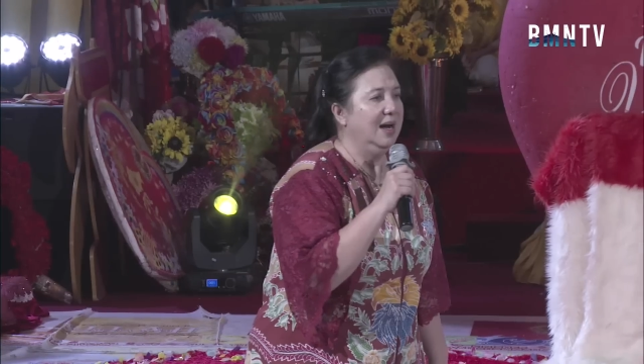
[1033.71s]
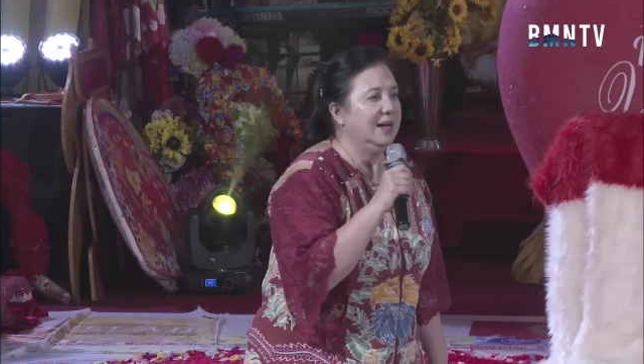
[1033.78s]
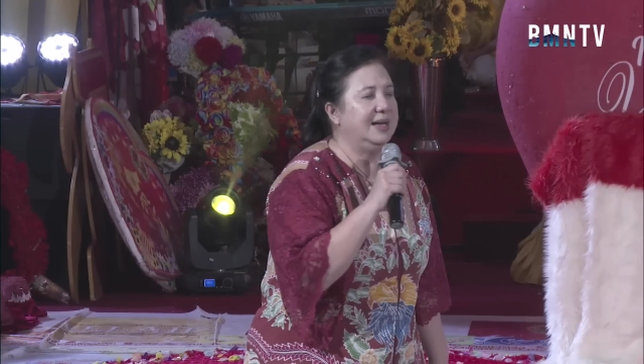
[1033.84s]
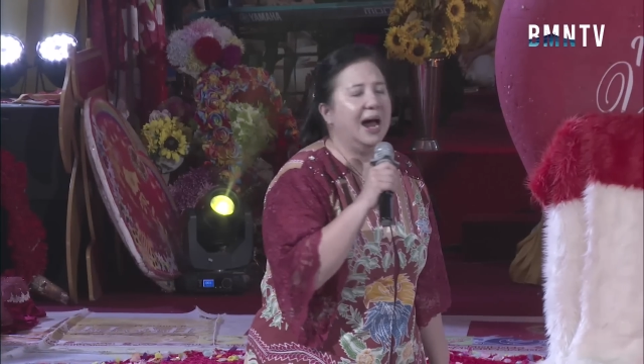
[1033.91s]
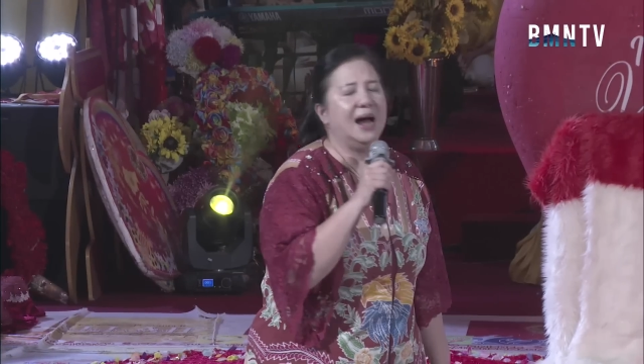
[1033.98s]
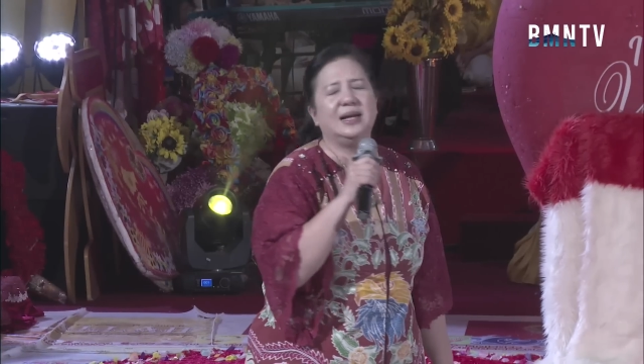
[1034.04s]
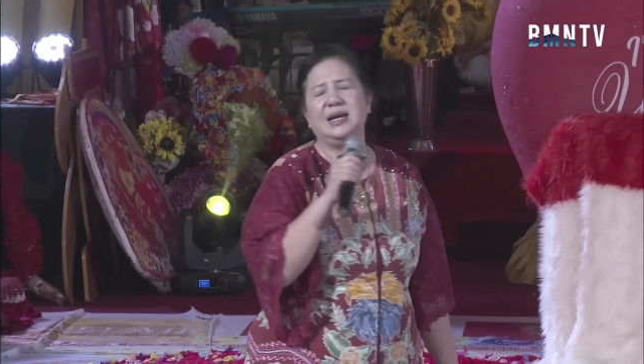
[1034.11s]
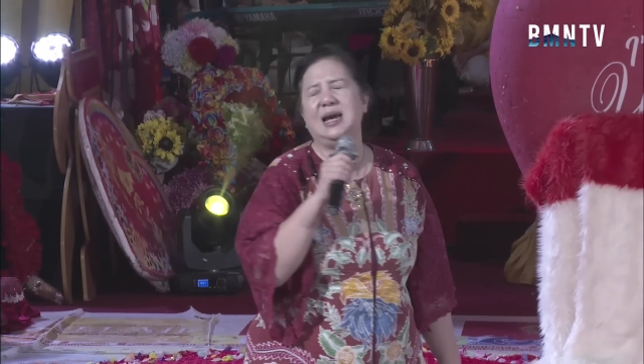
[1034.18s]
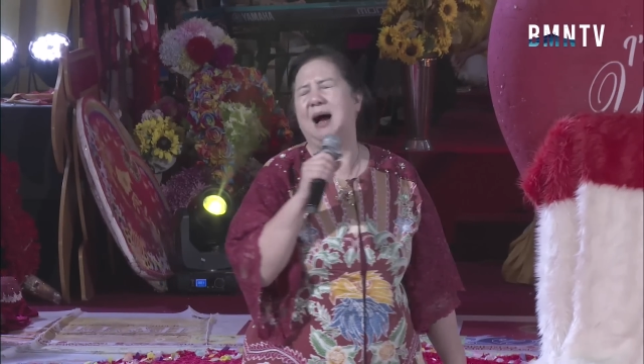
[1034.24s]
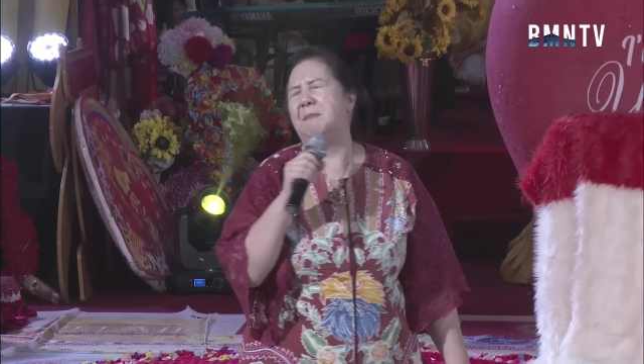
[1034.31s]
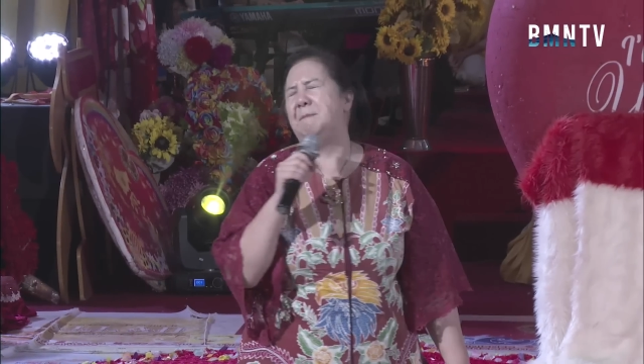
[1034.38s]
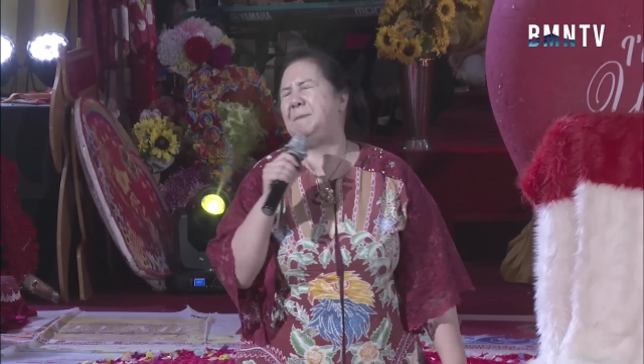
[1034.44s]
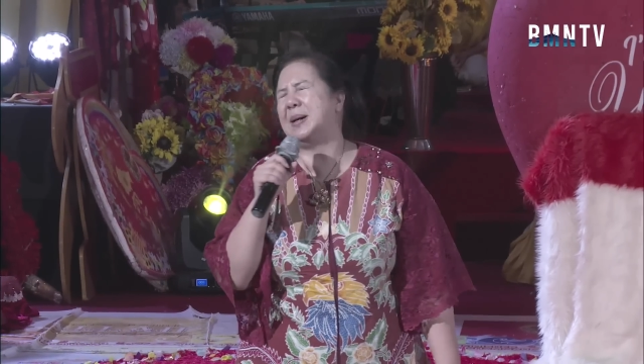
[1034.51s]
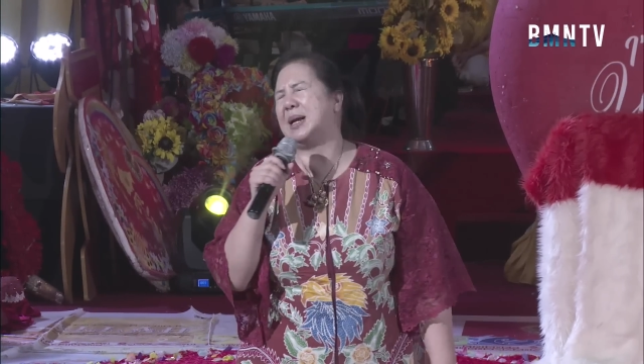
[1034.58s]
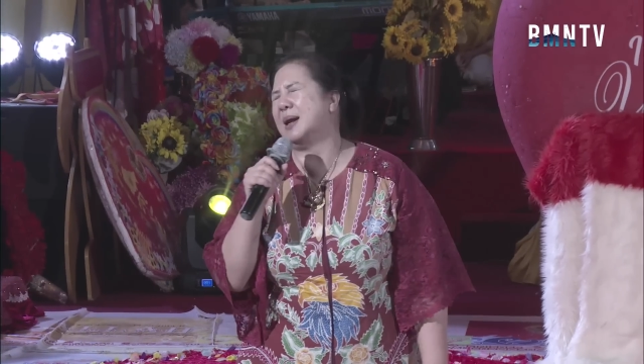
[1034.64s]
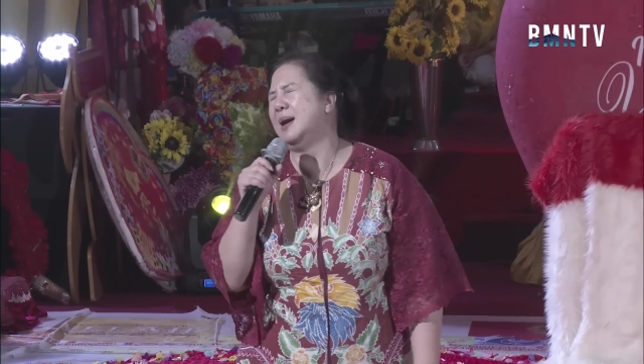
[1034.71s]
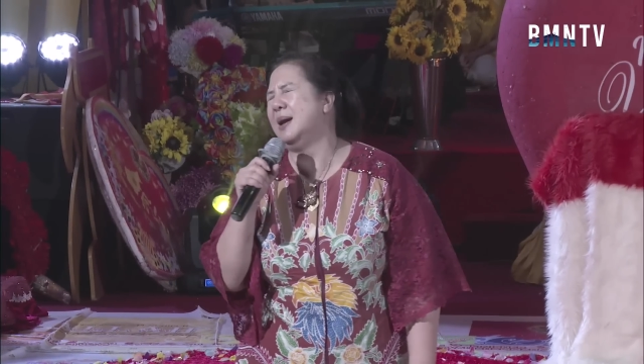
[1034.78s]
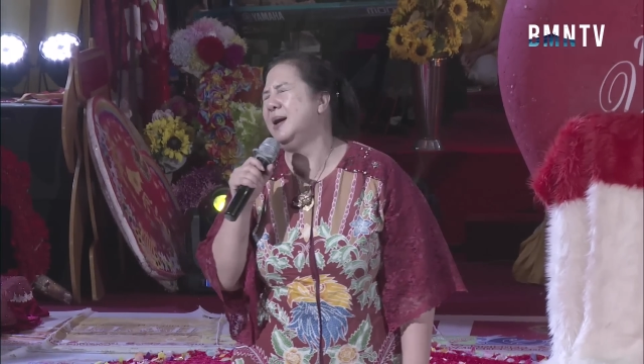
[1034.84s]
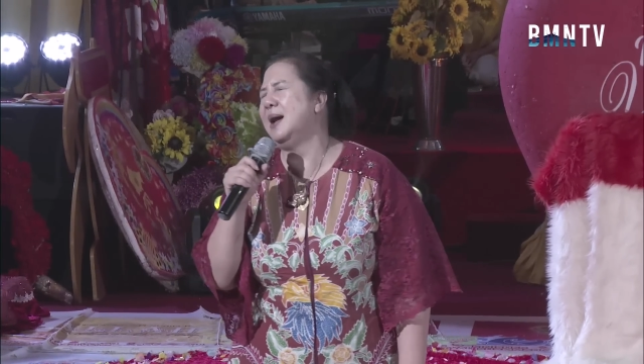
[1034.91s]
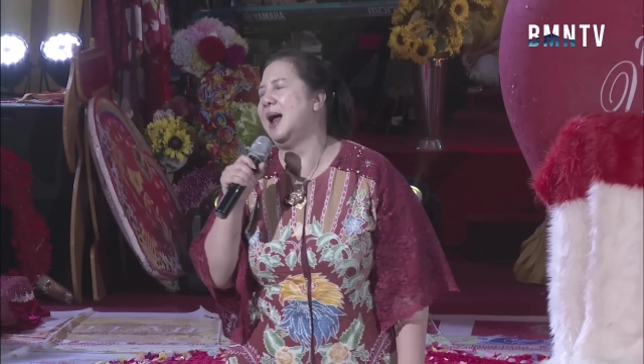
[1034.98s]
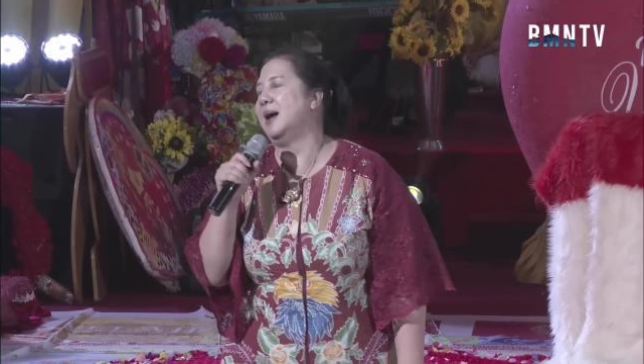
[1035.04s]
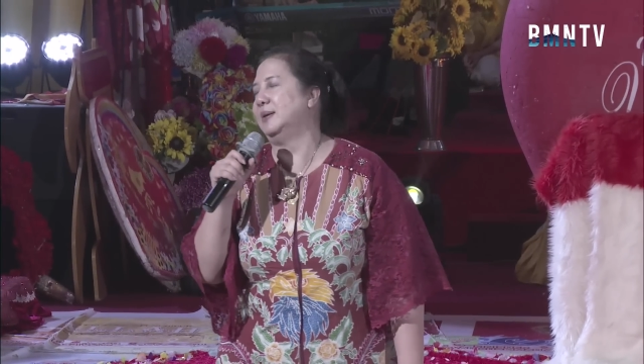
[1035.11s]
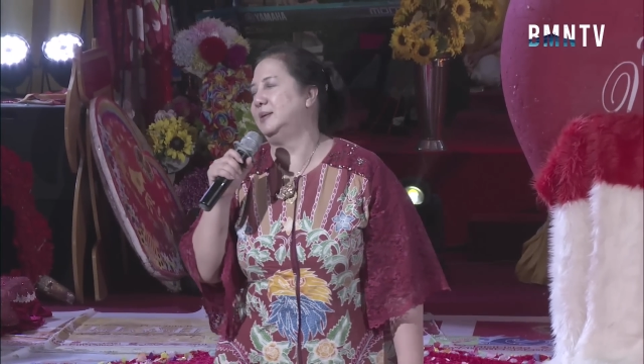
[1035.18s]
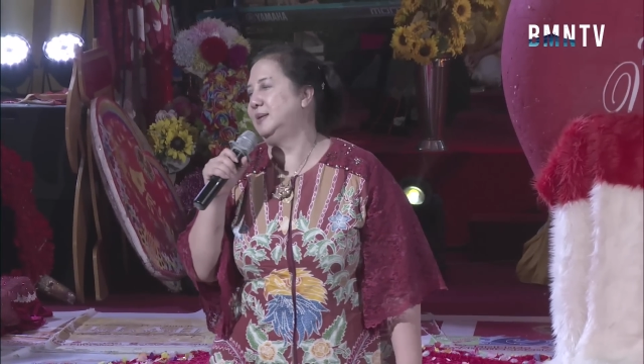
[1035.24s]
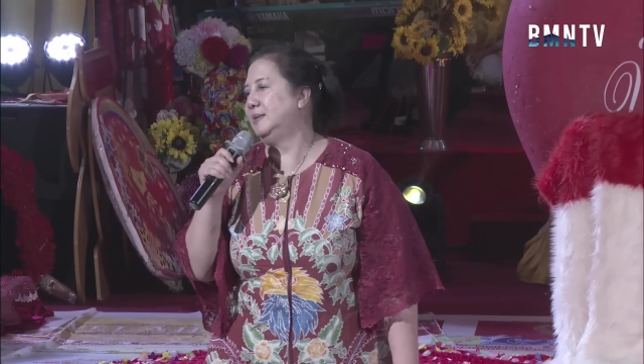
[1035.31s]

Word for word: dari yang pernah